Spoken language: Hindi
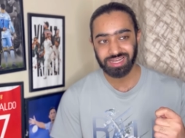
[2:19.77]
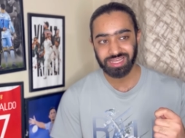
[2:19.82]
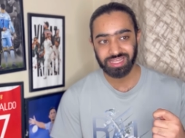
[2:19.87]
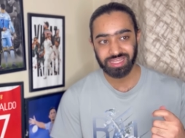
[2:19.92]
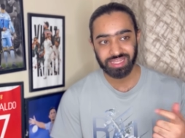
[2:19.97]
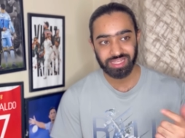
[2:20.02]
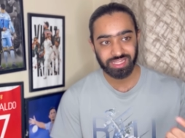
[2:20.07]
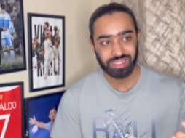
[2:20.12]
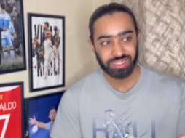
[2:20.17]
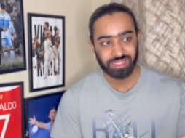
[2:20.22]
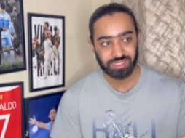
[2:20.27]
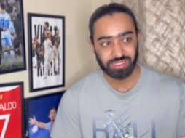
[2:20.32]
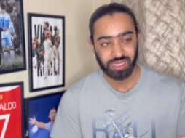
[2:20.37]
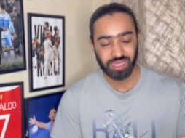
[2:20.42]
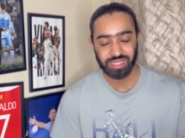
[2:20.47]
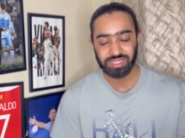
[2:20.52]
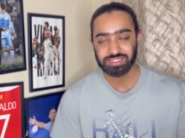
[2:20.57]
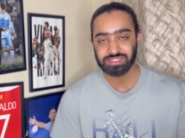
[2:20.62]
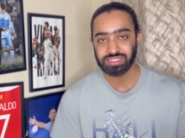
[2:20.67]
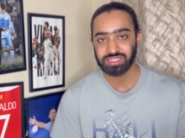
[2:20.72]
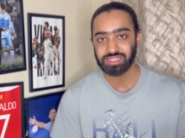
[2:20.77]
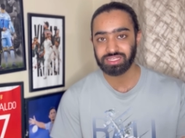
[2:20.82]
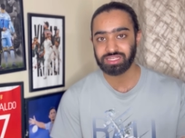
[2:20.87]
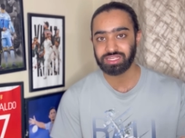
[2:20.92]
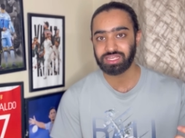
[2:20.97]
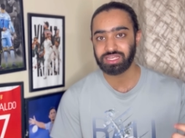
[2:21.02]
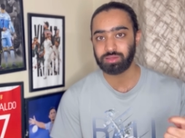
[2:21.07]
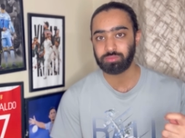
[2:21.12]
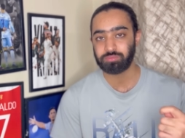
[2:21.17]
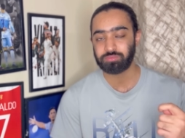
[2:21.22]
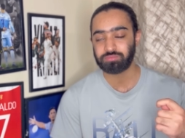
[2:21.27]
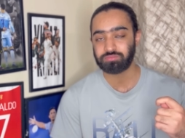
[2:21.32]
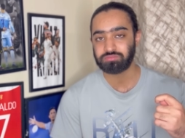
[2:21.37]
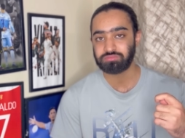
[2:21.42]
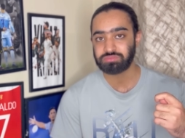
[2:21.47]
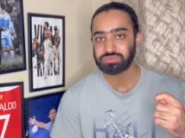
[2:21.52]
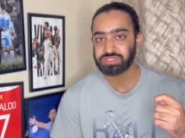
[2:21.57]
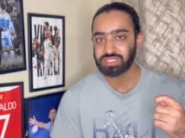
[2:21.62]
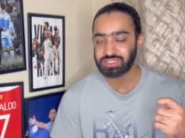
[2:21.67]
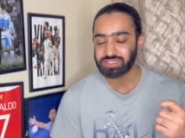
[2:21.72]
एक आई थिंक
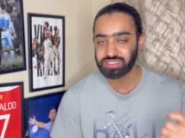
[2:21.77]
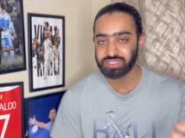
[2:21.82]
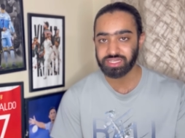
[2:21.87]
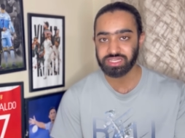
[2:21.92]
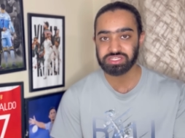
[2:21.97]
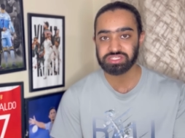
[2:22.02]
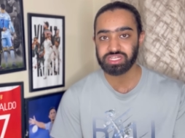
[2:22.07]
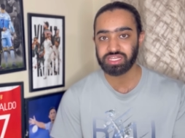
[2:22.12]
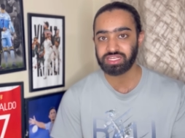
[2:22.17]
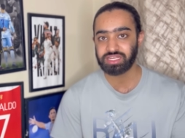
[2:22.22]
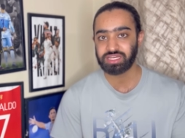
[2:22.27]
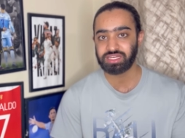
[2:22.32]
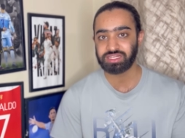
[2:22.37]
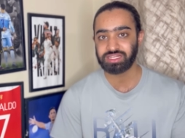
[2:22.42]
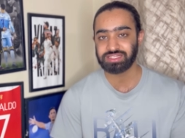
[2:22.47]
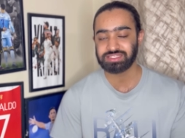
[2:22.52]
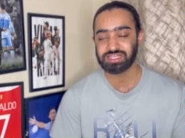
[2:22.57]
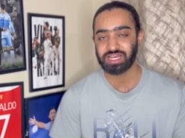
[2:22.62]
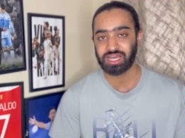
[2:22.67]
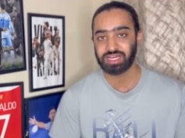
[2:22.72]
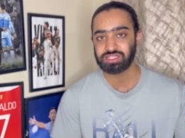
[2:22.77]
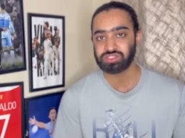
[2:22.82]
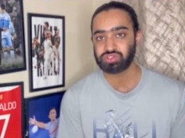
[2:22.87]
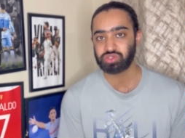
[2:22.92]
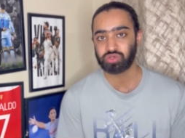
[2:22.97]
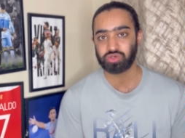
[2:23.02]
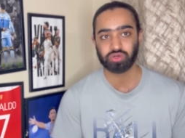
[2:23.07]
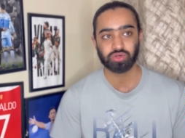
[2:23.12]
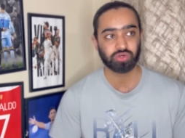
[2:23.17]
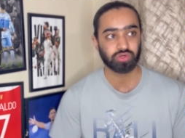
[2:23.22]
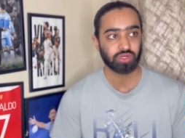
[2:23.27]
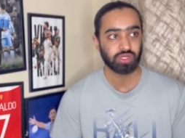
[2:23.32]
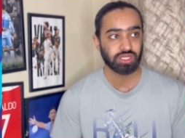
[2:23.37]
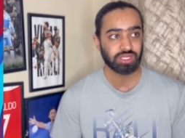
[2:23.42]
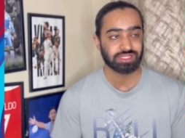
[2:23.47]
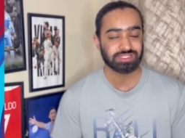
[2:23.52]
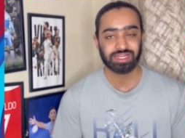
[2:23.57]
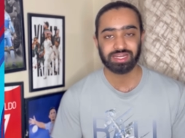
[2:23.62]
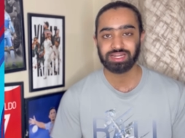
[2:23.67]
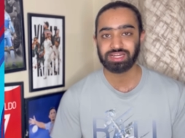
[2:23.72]
संदेश झिंगन के साथ जो
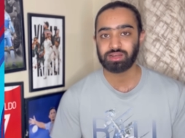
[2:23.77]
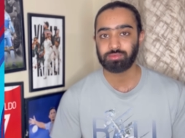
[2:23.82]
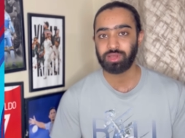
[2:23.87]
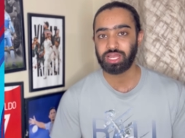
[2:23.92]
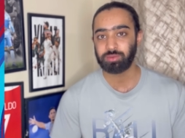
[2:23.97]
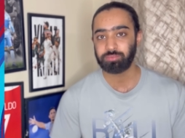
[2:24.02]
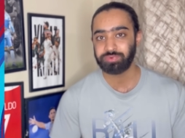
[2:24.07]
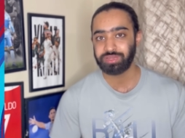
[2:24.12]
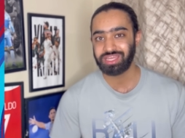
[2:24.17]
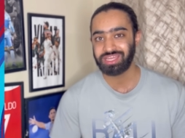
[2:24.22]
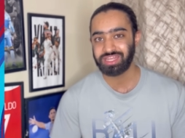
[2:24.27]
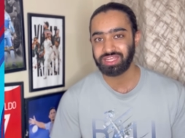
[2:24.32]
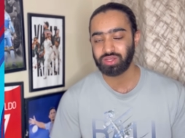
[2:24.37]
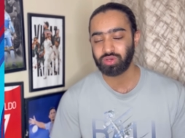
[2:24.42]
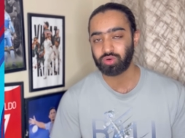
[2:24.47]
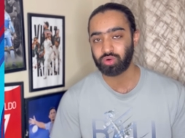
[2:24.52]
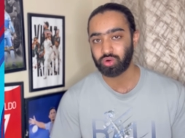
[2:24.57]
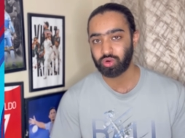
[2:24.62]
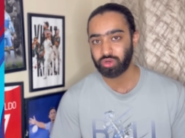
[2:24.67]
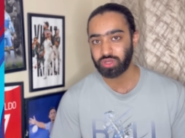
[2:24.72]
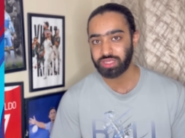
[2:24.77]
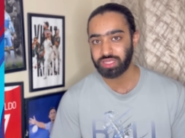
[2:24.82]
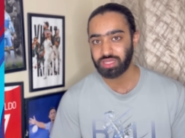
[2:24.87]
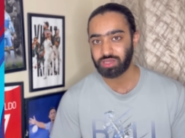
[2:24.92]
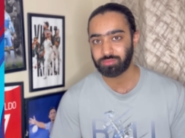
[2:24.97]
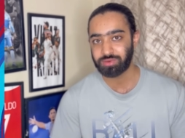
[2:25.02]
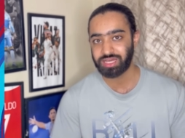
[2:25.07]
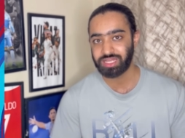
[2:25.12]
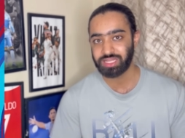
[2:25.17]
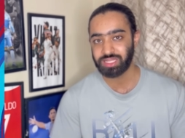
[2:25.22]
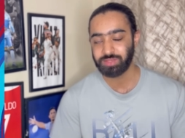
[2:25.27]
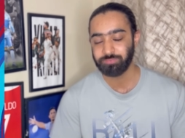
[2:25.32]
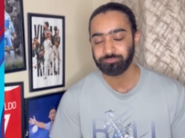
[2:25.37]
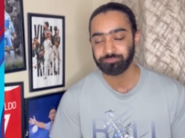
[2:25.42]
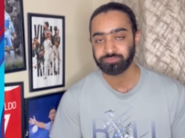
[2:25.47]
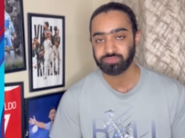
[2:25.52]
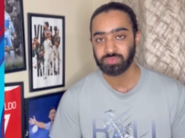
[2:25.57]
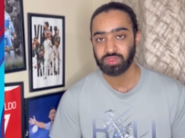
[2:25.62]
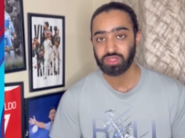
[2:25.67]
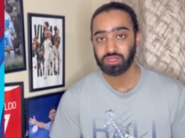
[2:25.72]
सेंटर बैक पेयरिंग होगी हमारी
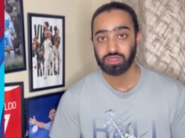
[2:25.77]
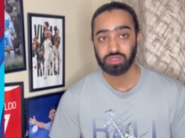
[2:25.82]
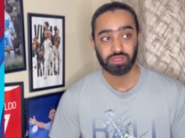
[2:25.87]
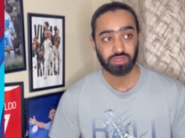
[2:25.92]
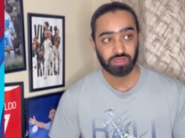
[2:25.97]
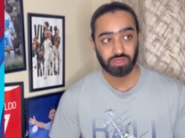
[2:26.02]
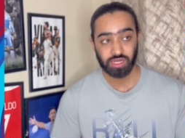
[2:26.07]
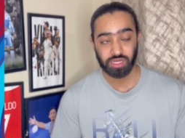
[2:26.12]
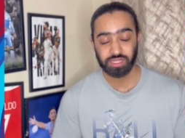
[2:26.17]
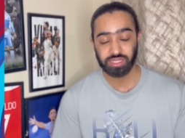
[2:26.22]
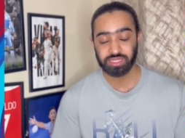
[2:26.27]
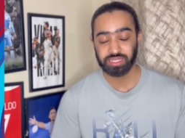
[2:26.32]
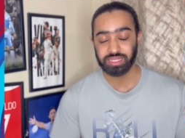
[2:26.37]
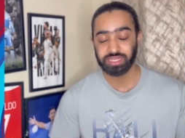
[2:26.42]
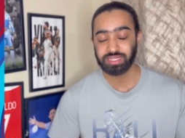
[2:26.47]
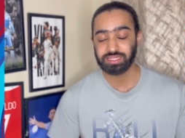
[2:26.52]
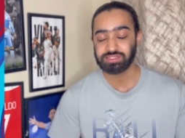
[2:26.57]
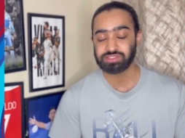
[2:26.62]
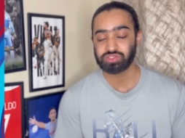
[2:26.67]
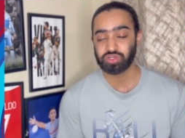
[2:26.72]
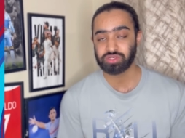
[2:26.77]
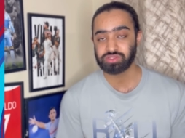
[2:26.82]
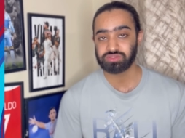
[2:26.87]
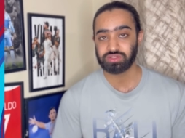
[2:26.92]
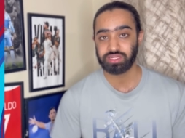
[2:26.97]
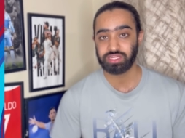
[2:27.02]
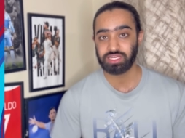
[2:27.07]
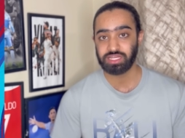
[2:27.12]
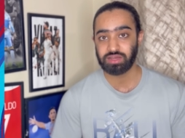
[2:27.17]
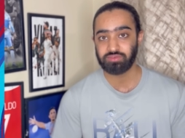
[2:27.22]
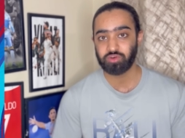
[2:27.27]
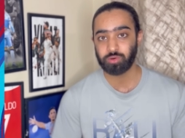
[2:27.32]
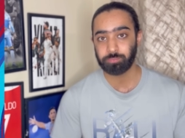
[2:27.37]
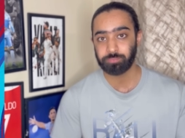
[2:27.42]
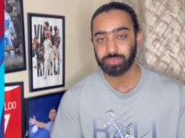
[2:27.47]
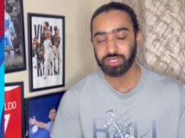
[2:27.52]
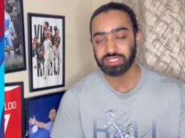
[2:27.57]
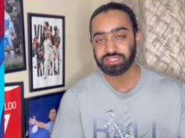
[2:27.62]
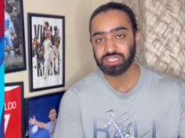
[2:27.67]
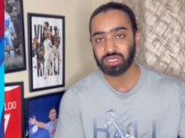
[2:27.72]
अगेंस्ट ऑस्ट्रेलिया वो
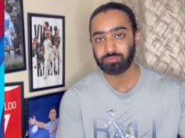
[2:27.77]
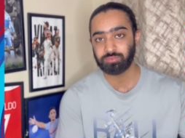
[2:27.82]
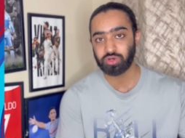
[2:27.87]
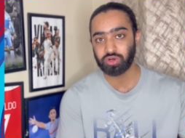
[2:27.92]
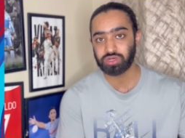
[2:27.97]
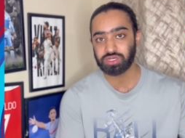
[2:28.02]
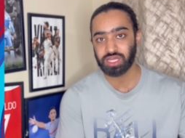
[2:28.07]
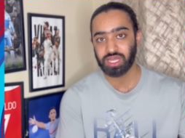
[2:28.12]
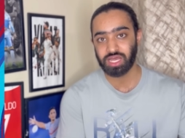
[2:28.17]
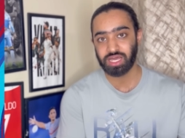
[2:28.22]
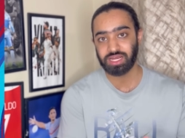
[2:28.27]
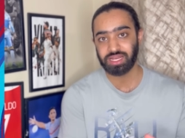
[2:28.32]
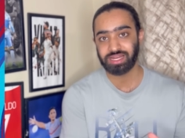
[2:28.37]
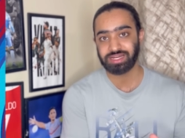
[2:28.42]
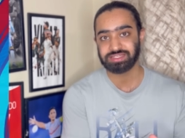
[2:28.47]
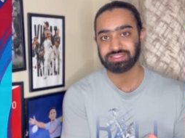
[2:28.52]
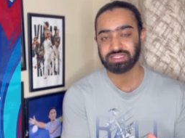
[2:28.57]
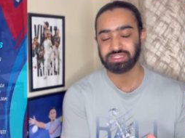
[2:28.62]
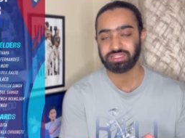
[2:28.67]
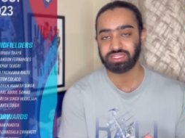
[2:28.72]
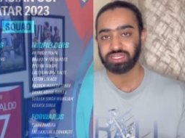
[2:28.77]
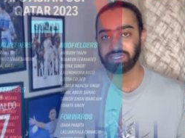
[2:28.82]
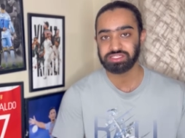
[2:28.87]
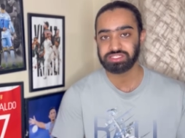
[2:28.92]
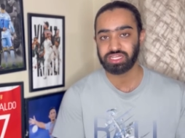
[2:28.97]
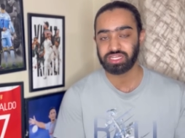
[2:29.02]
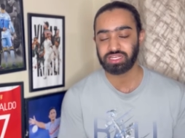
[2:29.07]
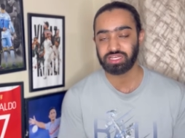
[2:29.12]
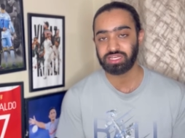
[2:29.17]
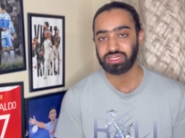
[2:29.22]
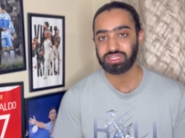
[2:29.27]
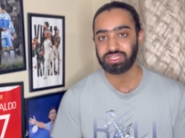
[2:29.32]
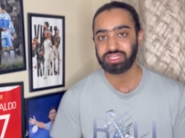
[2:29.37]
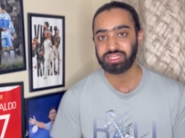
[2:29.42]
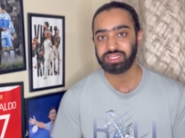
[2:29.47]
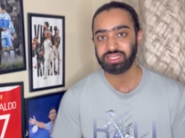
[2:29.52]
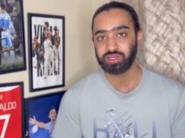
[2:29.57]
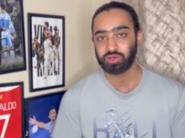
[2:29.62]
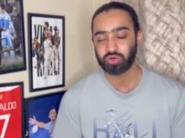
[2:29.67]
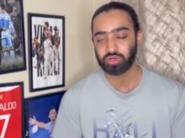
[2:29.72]
प्रीतम कोटाल एंड संदेश झिंगन की
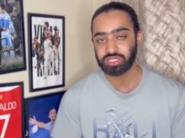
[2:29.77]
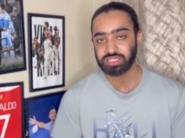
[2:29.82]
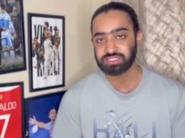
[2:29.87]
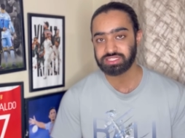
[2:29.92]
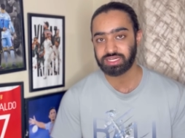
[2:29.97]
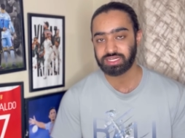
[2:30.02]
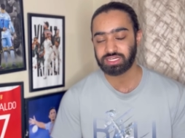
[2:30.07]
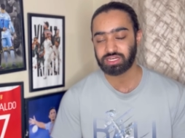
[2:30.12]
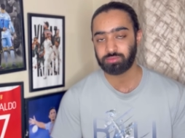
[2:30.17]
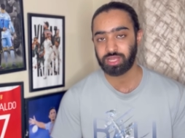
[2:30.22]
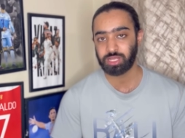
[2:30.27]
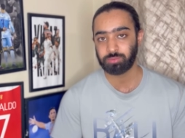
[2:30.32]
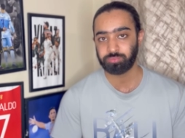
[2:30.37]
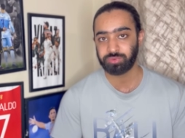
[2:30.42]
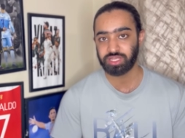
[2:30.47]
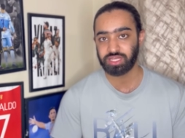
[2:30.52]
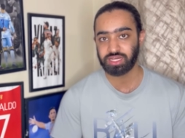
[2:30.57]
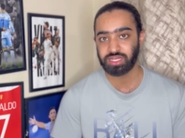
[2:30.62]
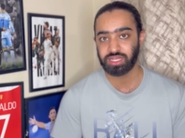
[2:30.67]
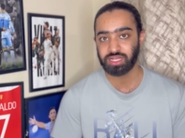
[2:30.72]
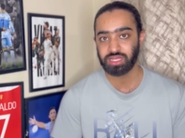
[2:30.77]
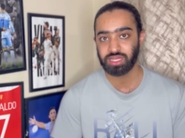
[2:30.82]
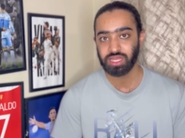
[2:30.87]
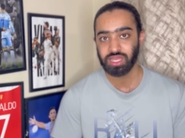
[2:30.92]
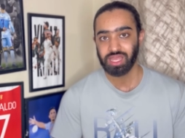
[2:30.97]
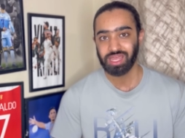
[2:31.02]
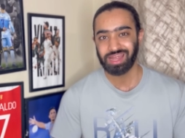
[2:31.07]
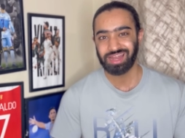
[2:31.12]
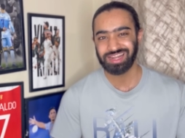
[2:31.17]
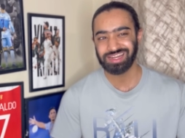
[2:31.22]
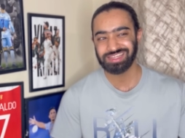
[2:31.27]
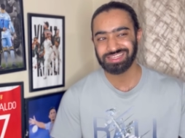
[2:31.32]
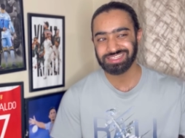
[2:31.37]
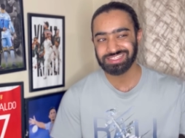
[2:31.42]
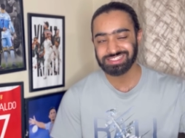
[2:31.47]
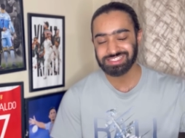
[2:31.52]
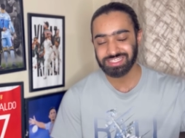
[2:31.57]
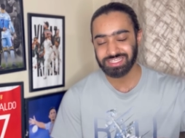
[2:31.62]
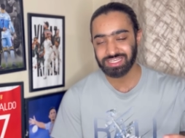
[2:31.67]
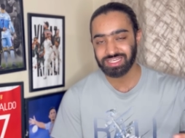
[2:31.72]
ही होगी सेंटर बैक पेयरिंग एंड
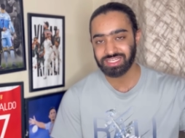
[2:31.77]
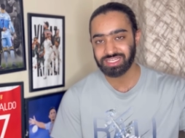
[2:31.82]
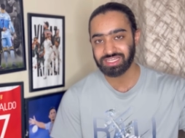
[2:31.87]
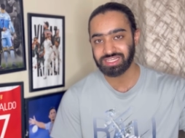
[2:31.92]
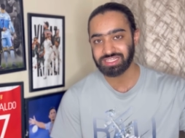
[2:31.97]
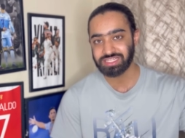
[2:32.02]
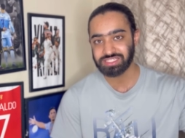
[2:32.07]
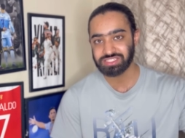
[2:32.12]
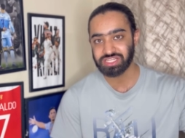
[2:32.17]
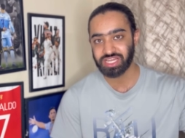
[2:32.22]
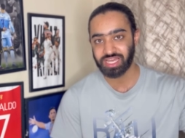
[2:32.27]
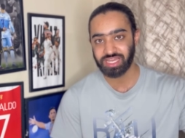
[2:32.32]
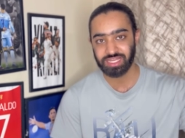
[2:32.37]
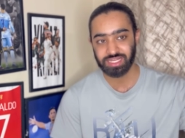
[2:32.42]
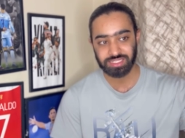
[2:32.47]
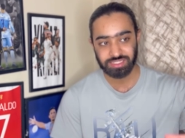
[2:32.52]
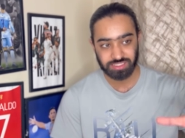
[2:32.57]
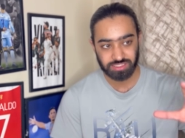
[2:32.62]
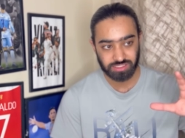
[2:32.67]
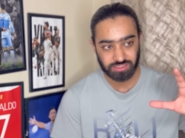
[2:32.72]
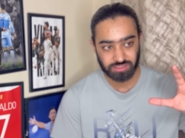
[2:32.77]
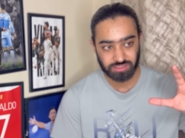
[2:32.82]
इसीलिए शायद